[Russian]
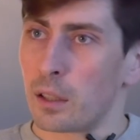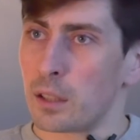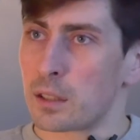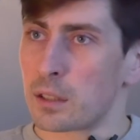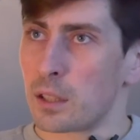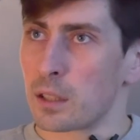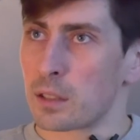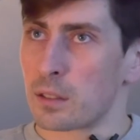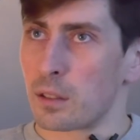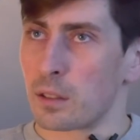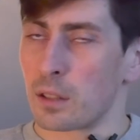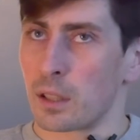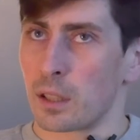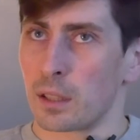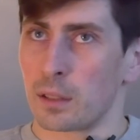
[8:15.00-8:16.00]

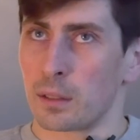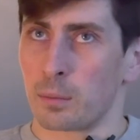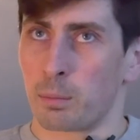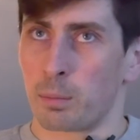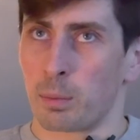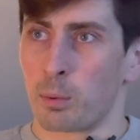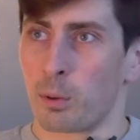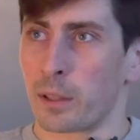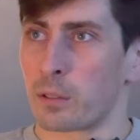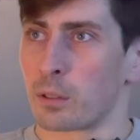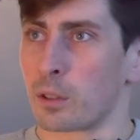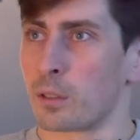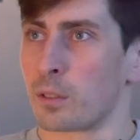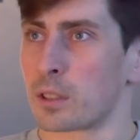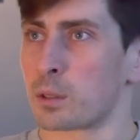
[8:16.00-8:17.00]
естественно, бывать в
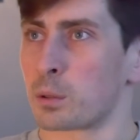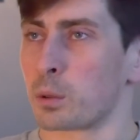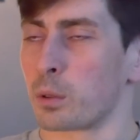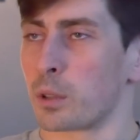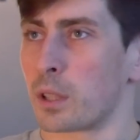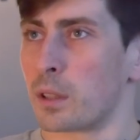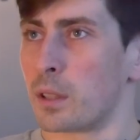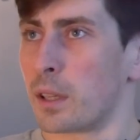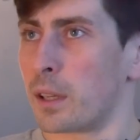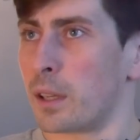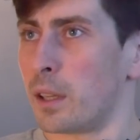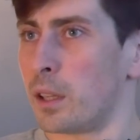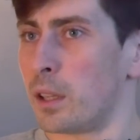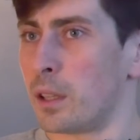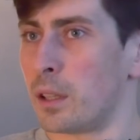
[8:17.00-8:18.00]
Владивостоке, да,
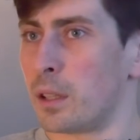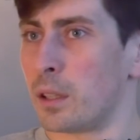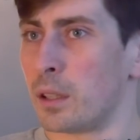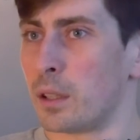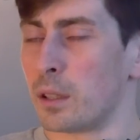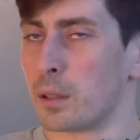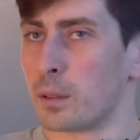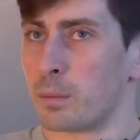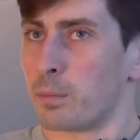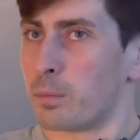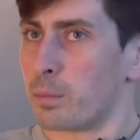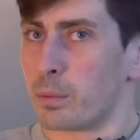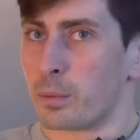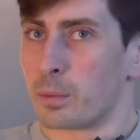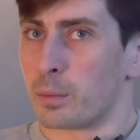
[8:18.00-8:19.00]
и
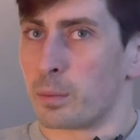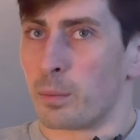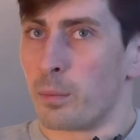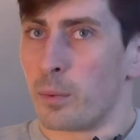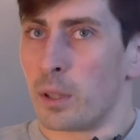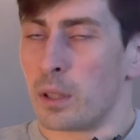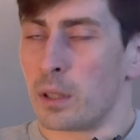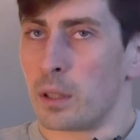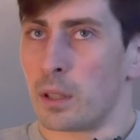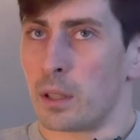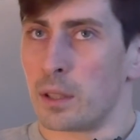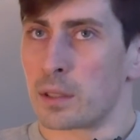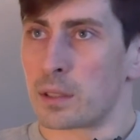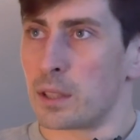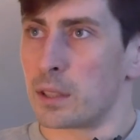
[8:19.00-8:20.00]

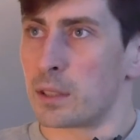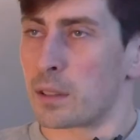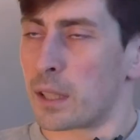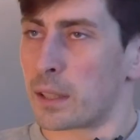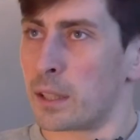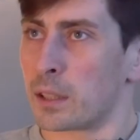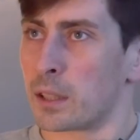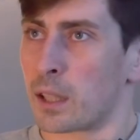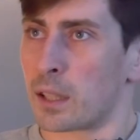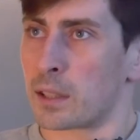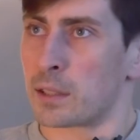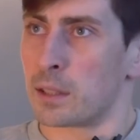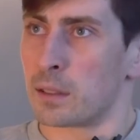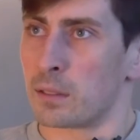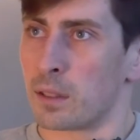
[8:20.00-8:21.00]
не съездить какие-то
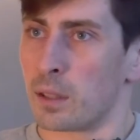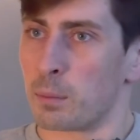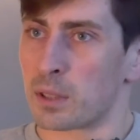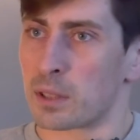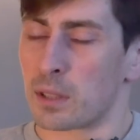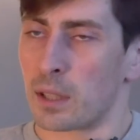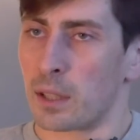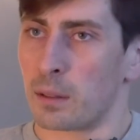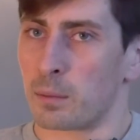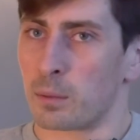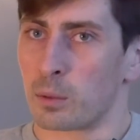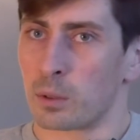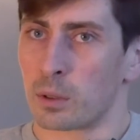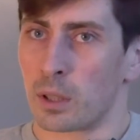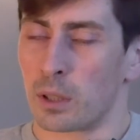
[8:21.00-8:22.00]
красивые места,
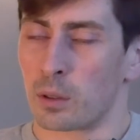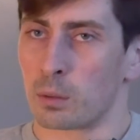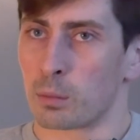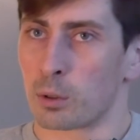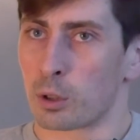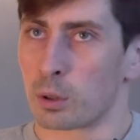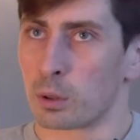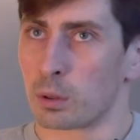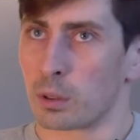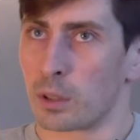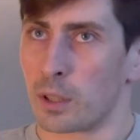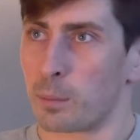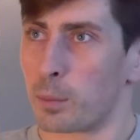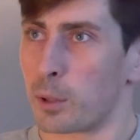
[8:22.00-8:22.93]
ну, это, я думаю, что, наверное,